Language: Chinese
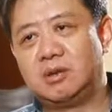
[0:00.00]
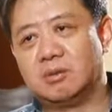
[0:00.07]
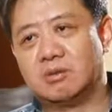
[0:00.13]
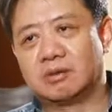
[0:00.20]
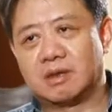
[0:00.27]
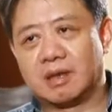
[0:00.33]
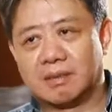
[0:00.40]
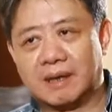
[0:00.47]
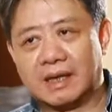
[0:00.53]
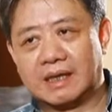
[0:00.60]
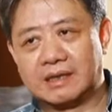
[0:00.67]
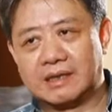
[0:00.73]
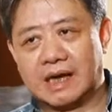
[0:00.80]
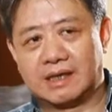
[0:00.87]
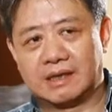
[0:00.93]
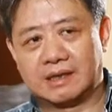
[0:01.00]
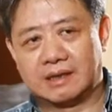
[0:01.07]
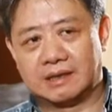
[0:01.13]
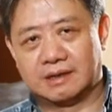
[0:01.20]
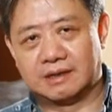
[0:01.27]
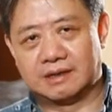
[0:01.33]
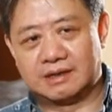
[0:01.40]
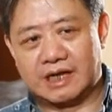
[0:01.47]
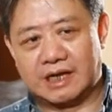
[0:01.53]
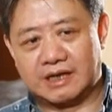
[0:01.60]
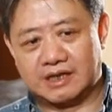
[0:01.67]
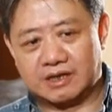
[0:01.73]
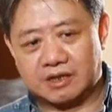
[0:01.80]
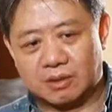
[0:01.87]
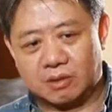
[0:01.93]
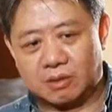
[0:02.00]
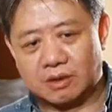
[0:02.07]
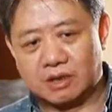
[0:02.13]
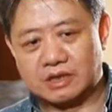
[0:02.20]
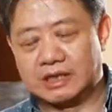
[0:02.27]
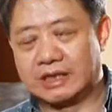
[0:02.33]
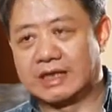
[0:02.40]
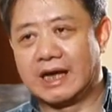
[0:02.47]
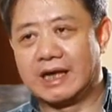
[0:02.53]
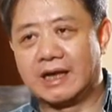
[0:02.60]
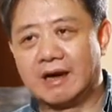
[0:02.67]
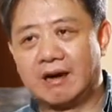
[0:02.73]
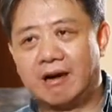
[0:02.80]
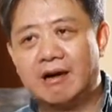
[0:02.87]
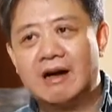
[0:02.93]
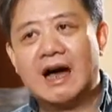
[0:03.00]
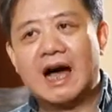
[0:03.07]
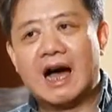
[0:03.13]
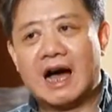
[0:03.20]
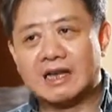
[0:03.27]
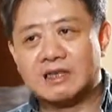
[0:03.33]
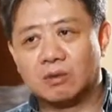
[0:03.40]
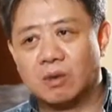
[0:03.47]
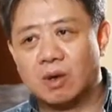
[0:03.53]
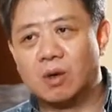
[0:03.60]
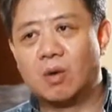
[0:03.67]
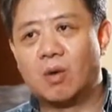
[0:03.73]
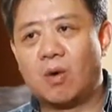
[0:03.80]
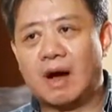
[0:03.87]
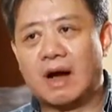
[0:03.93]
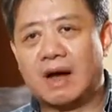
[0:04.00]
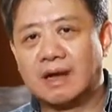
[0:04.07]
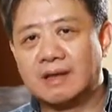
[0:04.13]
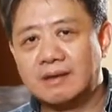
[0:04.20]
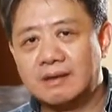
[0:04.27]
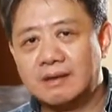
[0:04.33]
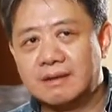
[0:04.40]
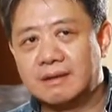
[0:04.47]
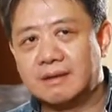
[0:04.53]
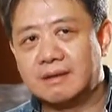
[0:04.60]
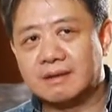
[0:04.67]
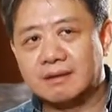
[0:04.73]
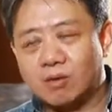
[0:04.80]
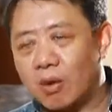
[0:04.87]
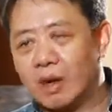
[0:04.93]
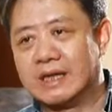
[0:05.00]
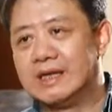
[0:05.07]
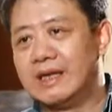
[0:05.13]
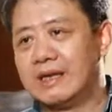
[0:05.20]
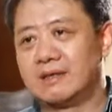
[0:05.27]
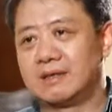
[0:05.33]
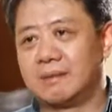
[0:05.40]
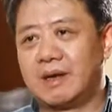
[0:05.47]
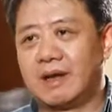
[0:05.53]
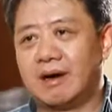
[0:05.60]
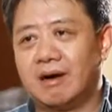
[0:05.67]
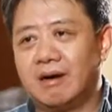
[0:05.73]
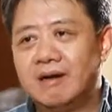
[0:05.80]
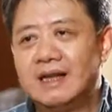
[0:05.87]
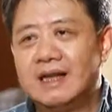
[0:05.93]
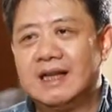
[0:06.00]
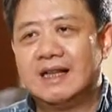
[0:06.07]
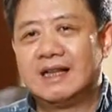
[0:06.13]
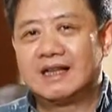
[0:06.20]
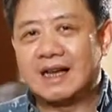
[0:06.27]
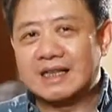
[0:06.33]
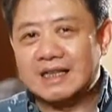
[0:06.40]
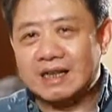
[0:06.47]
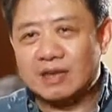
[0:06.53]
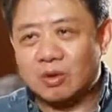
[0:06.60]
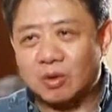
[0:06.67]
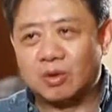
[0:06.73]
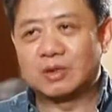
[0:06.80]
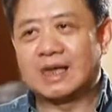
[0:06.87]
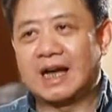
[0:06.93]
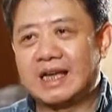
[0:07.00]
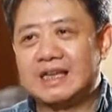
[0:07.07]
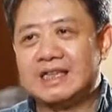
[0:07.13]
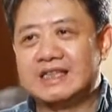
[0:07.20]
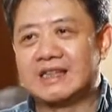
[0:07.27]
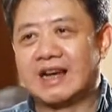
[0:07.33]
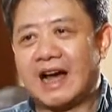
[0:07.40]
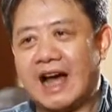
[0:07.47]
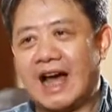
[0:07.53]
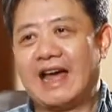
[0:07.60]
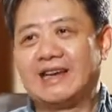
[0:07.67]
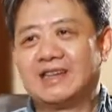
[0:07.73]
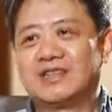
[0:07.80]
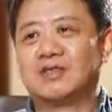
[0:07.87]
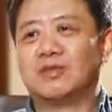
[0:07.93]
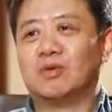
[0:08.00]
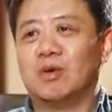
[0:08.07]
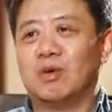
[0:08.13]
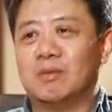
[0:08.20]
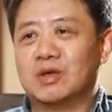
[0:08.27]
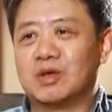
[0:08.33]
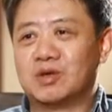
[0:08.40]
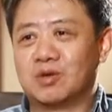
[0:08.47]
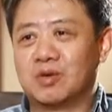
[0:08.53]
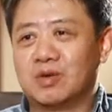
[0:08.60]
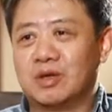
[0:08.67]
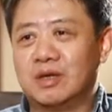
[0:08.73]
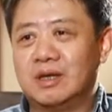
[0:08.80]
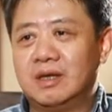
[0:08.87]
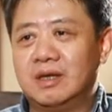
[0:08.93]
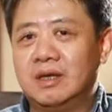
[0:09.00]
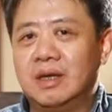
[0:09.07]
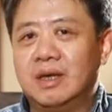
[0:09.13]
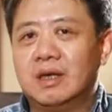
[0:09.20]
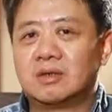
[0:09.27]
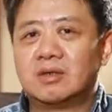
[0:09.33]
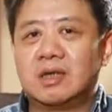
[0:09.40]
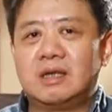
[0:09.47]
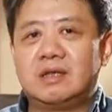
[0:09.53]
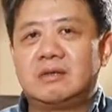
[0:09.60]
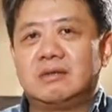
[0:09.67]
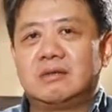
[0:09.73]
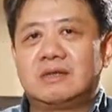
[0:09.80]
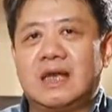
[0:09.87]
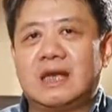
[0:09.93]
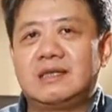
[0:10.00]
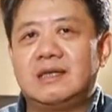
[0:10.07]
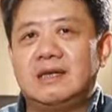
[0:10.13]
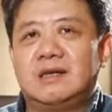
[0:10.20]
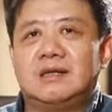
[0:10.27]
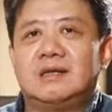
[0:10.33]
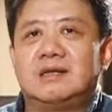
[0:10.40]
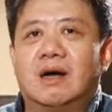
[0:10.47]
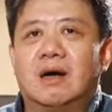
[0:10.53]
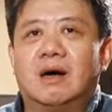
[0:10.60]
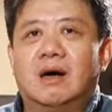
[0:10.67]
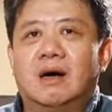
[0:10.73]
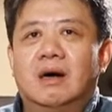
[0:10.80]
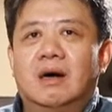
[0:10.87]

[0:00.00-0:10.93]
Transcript: 物层面的这样一个这样一个生活的形态也好，还是文化观念的层面也好，他在多大意义上还是我们的中国人，所以就在这个意义上，